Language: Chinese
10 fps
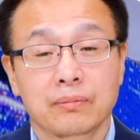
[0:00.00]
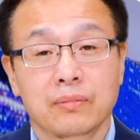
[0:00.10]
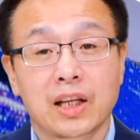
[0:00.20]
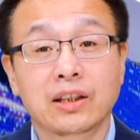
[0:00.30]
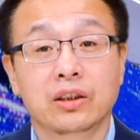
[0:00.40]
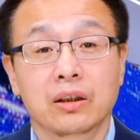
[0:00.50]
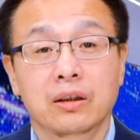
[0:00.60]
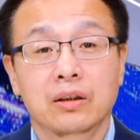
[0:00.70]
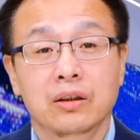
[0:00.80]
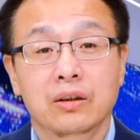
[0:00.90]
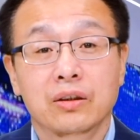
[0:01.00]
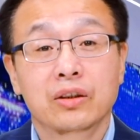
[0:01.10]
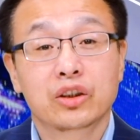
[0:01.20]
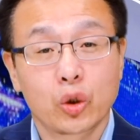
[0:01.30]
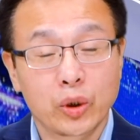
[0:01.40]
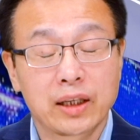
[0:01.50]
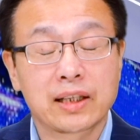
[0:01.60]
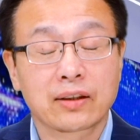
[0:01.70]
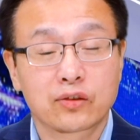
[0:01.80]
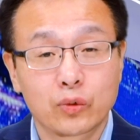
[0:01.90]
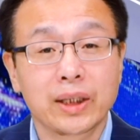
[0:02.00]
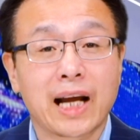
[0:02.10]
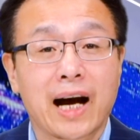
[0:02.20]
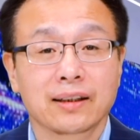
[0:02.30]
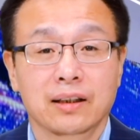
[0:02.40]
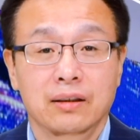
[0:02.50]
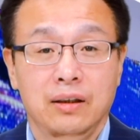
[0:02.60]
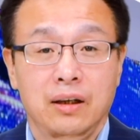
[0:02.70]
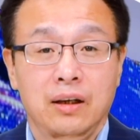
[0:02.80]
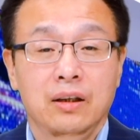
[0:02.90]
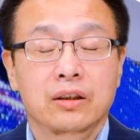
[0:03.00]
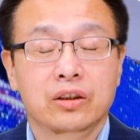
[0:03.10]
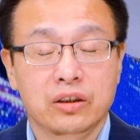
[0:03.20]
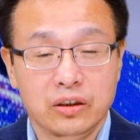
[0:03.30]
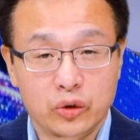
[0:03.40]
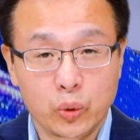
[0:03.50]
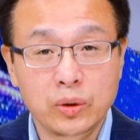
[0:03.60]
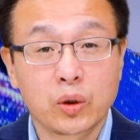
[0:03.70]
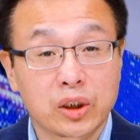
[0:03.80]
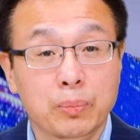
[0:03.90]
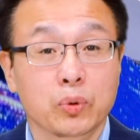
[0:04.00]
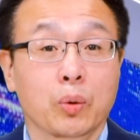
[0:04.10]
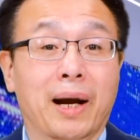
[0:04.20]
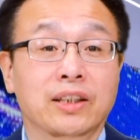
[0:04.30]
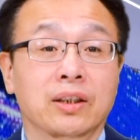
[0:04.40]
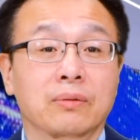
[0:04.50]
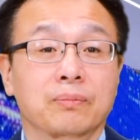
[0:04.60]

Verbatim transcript: 但是受影响最大的始终都是普通百姓。